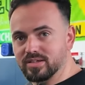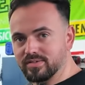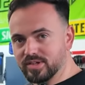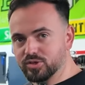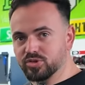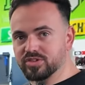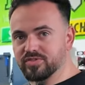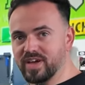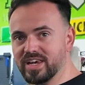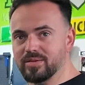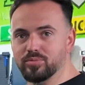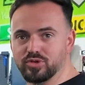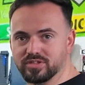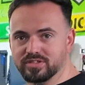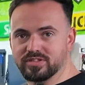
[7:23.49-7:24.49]
wenn du jetzt
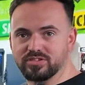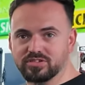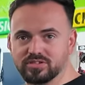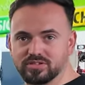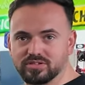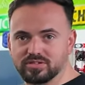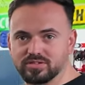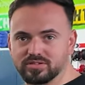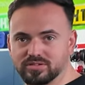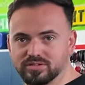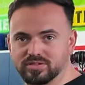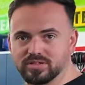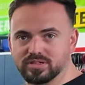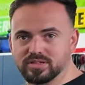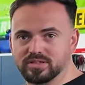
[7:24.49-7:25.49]
wählen müsstest.
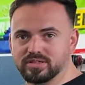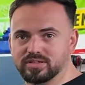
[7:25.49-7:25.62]
Bin ich